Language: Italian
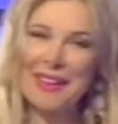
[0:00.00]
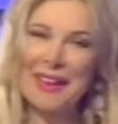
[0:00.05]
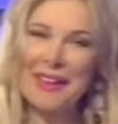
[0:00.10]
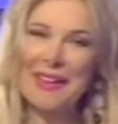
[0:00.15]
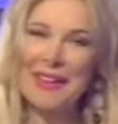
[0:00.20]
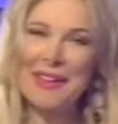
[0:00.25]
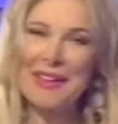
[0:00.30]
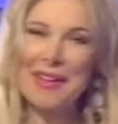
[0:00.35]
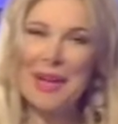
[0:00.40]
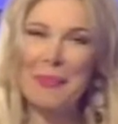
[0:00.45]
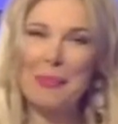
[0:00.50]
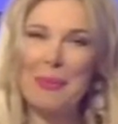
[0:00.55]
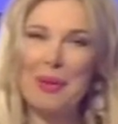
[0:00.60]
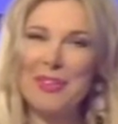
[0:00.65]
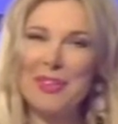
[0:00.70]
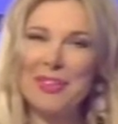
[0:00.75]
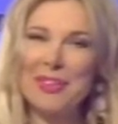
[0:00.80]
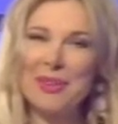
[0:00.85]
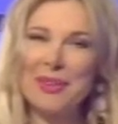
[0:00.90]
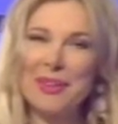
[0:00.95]
della linea.
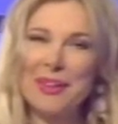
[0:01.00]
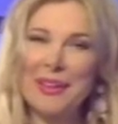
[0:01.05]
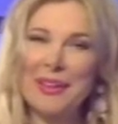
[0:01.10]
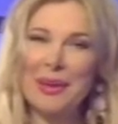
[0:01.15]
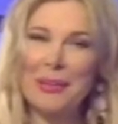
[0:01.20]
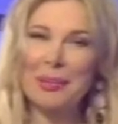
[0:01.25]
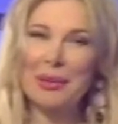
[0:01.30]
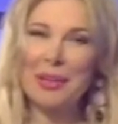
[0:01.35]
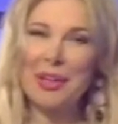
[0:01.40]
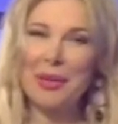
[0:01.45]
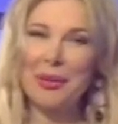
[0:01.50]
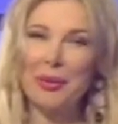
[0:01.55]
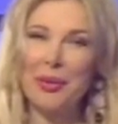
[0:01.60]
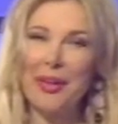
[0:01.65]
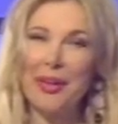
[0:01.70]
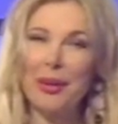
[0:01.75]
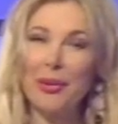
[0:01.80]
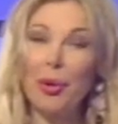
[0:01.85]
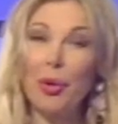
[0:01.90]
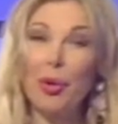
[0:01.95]
Previsione da bollino
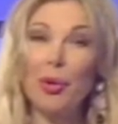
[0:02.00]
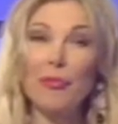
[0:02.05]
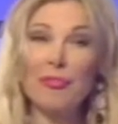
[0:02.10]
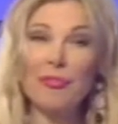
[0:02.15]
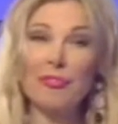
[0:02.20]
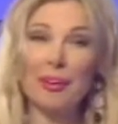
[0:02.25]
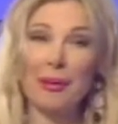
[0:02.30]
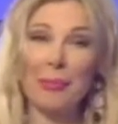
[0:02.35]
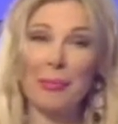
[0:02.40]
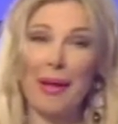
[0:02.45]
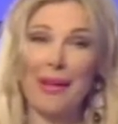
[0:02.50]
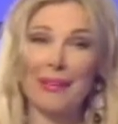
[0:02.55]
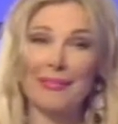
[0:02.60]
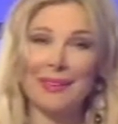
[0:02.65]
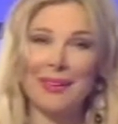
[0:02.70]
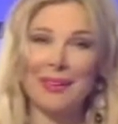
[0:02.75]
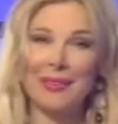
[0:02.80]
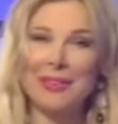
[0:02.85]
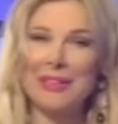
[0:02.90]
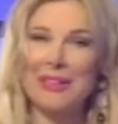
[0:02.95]
nero
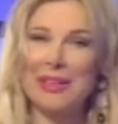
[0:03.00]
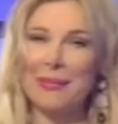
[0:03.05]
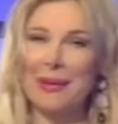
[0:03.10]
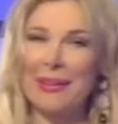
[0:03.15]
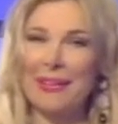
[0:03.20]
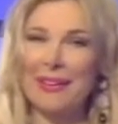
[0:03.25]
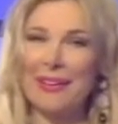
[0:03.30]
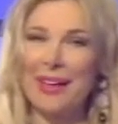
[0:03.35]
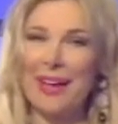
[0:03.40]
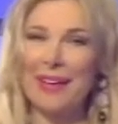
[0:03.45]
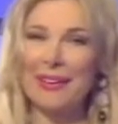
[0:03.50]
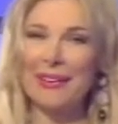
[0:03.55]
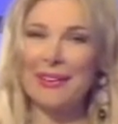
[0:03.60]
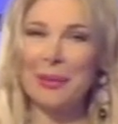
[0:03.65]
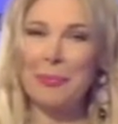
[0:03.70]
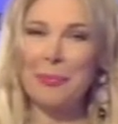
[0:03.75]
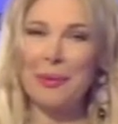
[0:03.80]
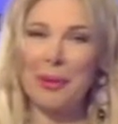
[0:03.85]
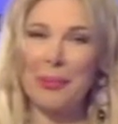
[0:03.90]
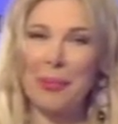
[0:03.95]
confermata. Questa
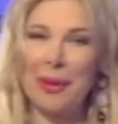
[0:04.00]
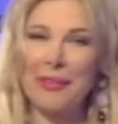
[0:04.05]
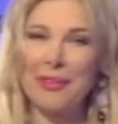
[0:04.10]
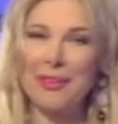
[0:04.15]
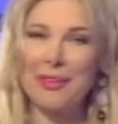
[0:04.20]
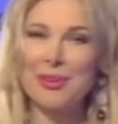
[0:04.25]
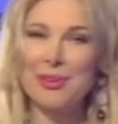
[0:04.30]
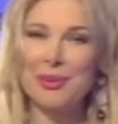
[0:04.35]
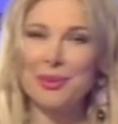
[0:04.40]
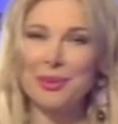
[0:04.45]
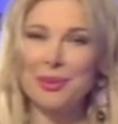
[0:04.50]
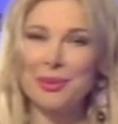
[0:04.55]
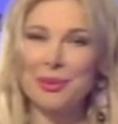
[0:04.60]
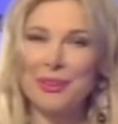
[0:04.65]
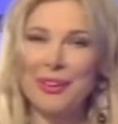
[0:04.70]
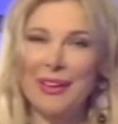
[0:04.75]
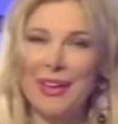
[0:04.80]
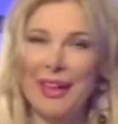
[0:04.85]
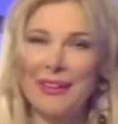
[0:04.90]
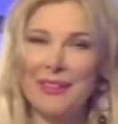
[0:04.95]
mattinata per quanti sono
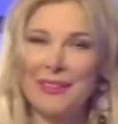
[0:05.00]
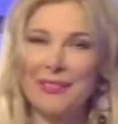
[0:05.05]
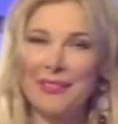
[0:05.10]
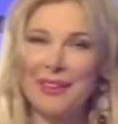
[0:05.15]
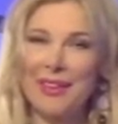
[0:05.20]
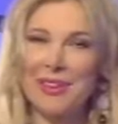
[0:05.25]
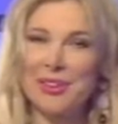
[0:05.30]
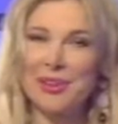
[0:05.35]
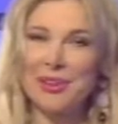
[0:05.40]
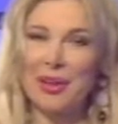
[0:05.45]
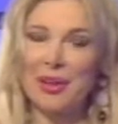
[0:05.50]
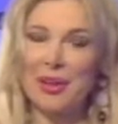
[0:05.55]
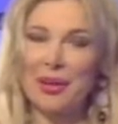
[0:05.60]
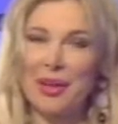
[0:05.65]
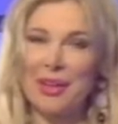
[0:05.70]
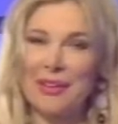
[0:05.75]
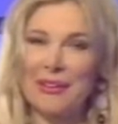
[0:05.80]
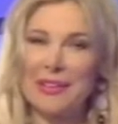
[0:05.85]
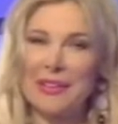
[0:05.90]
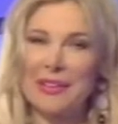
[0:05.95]
diretti verso le
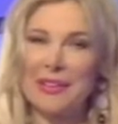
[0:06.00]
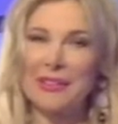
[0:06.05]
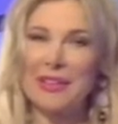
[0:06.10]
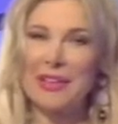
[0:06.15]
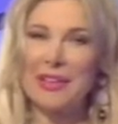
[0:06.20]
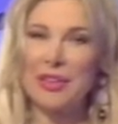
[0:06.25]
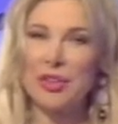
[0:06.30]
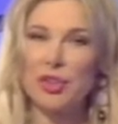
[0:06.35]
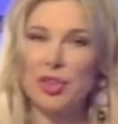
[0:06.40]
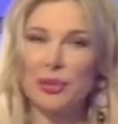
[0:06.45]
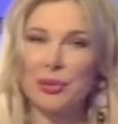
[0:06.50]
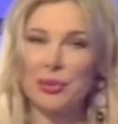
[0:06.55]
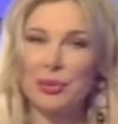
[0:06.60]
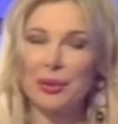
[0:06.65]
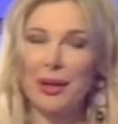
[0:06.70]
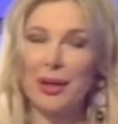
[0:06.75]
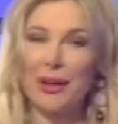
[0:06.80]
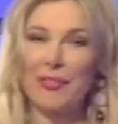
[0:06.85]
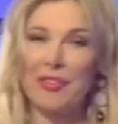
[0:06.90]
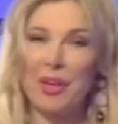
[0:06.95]
località di
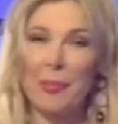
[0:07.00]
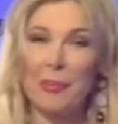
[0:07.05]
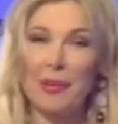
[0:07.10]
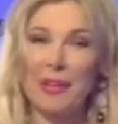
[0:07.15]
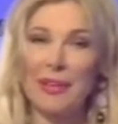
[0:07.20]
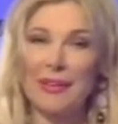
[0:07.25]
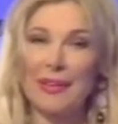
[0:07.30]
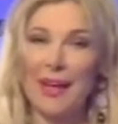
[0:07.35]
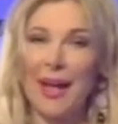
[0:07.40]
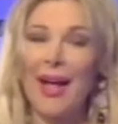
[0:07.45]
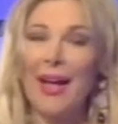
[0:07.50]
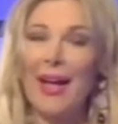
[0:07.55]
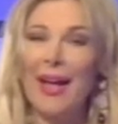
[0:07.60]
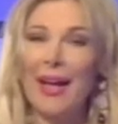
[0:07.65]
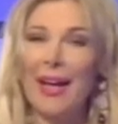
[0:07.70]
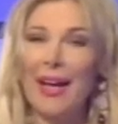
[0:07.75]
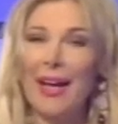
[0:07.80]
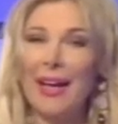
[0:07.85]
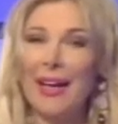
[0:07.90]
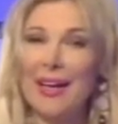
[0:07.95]
villeggiatura la viabilità
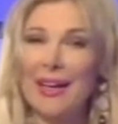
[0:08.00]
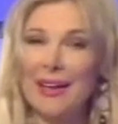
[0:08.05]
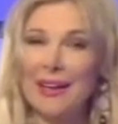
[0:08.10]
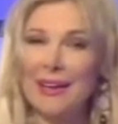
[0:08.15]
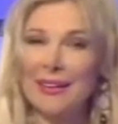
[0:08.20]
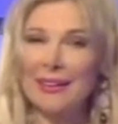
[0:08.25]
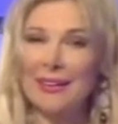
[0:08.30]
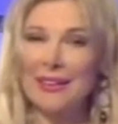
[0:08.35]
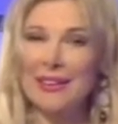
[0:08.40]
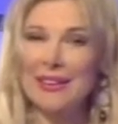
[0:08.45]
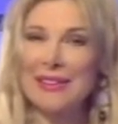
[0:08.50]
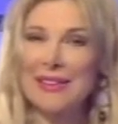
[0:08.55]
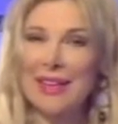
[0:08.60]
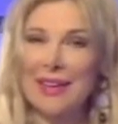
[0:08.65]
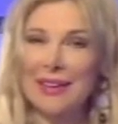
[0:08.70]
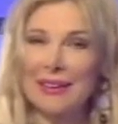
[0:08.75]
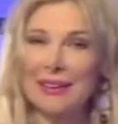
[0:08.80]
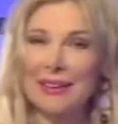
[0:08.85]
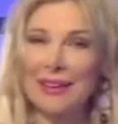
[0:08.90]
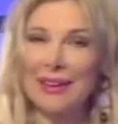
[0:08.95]
è
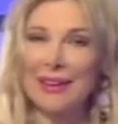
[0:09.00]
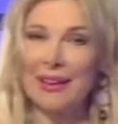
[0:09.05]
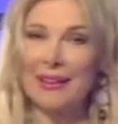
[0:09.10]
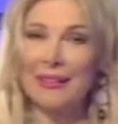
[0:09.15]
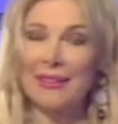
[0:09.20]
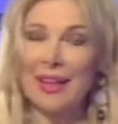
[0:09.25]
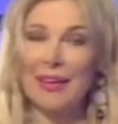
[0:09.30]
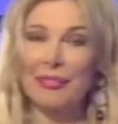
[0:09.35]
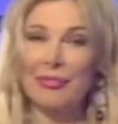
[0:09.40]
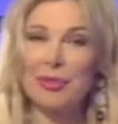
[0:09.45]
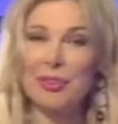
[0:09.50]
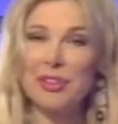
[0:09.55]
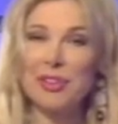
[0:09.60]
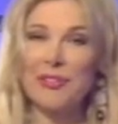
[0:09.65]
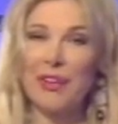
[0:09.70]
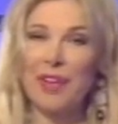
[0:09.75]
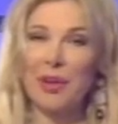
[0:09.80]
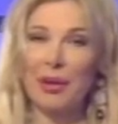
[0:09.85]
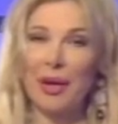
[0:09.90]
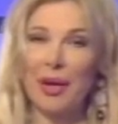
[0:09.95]
caratterizzata da
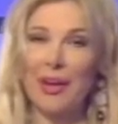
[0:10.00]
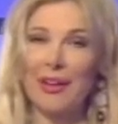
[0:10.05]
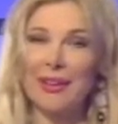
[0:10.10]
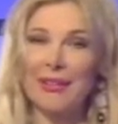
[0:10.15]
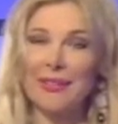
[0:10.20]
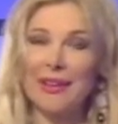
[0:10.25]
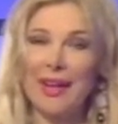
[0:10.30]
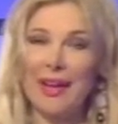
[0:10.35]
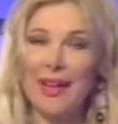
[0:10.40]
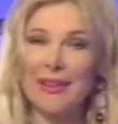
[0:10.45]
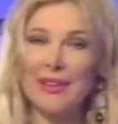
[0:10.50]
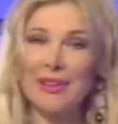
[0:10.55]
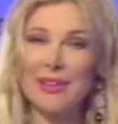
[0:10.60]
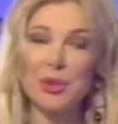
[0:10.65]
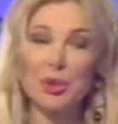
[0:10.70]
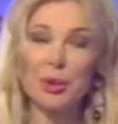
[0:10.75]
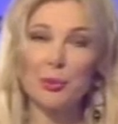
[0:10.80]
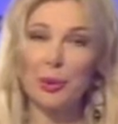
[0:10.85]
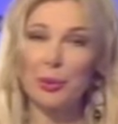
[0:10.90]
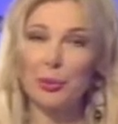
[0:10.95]
flussi veicolari
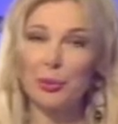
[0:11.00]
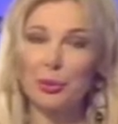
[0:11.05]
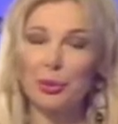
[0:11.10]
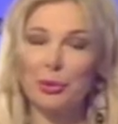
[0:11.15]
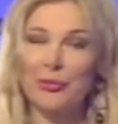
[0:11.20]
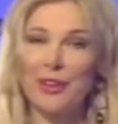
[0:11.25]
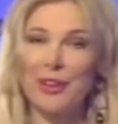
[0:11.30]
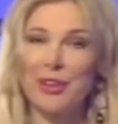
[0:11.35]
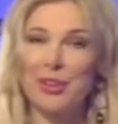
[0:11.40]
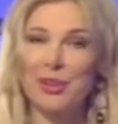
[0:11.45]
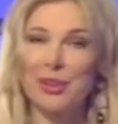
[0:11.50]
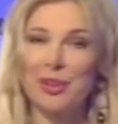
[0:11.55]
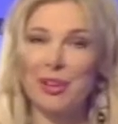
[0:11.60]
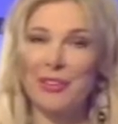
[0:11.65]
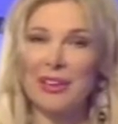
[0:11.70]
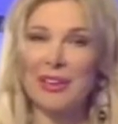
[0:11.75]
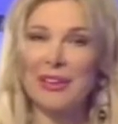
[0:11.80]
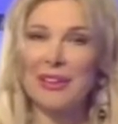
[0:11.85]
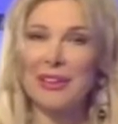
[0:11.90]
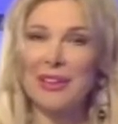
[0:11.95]
intensi soprattutto verso la
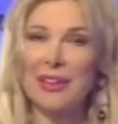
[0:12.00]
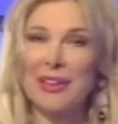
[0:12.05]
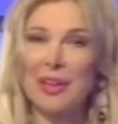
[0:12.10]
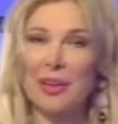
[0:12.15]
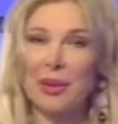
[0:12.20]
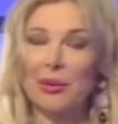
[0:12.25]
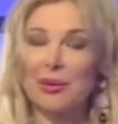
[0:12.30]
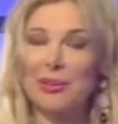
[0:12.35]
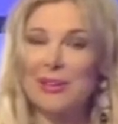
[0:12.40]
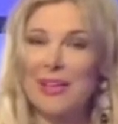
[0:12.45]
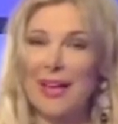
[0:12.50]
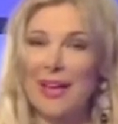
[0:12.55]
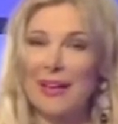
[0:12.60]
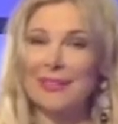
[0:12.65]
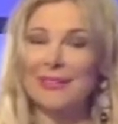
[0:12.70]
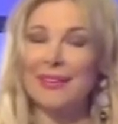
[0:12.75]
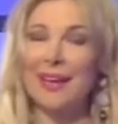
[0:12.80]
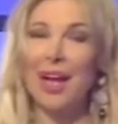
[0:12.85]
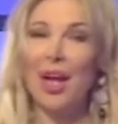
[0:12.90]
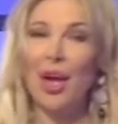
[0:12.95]
Versilia
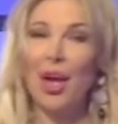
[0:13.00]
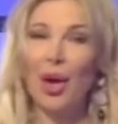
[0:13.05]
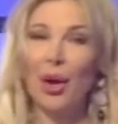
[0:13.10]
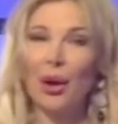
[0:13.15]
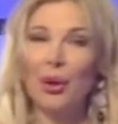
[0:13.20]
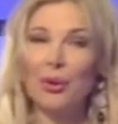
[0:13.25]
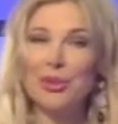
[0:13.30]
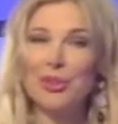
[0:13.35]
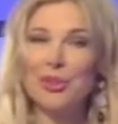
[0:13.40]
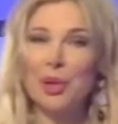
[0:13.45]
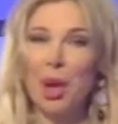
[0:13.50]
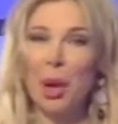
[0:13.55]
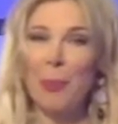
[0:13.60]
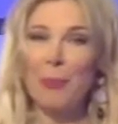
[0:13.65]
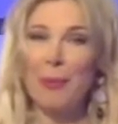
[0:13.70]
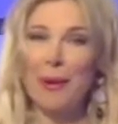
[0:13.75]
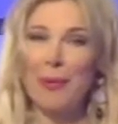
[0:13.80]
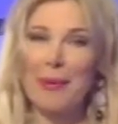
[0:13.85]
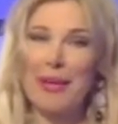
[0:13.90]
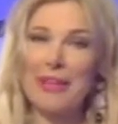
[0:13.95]
nonostante lo
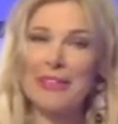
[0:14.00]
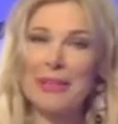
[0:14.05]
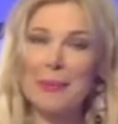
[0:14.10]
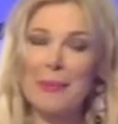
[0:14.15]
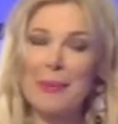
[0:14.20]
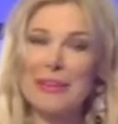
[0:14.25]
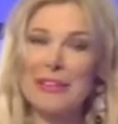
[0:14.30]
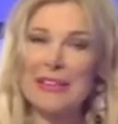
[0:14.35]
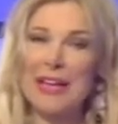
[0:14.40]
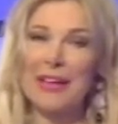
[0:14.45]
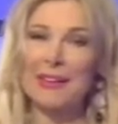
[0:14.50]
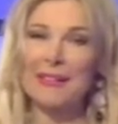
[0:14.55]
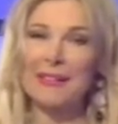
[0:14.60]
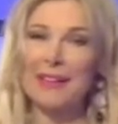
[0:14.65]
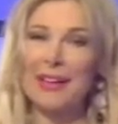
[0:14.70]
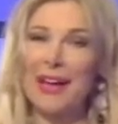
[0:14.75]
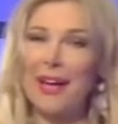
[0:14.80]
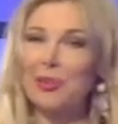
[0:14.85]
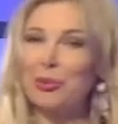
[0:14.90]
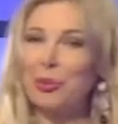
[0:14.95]
stop ai mezzi
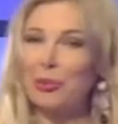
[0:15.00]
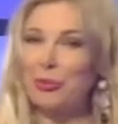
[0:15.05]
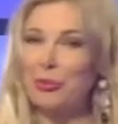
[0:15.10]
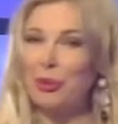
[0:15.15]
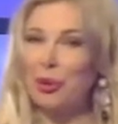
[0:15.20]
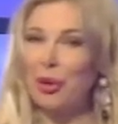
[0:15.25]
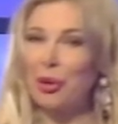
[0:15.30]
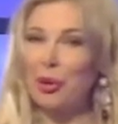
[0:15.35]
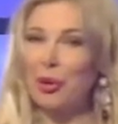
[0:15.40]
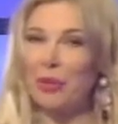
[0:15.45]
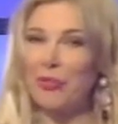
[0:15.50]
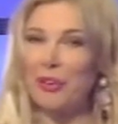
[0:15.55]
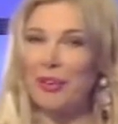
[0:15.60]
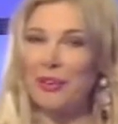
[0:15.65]
pesanti in atto fino alle ore